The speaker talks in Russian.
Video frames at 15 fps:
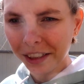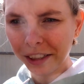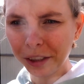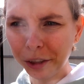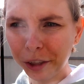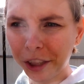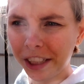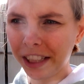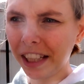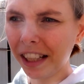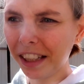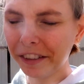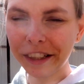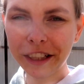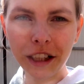Слушайте, я
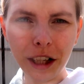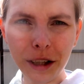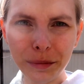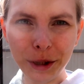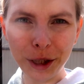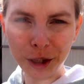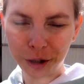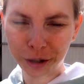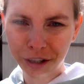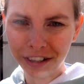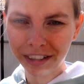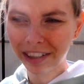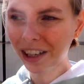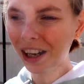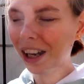отвезла Мишу.
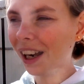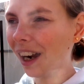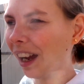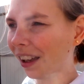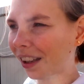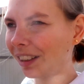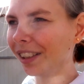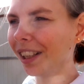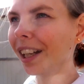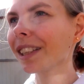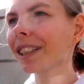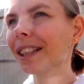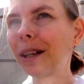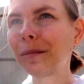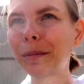Какая
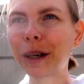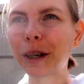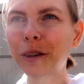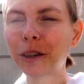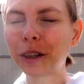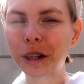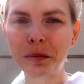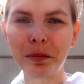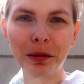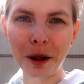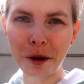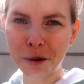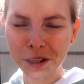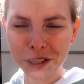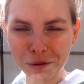классная погода.
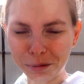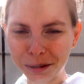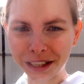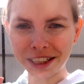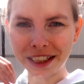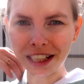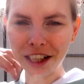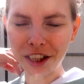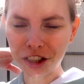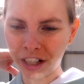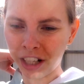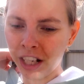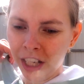Просто потрясающе.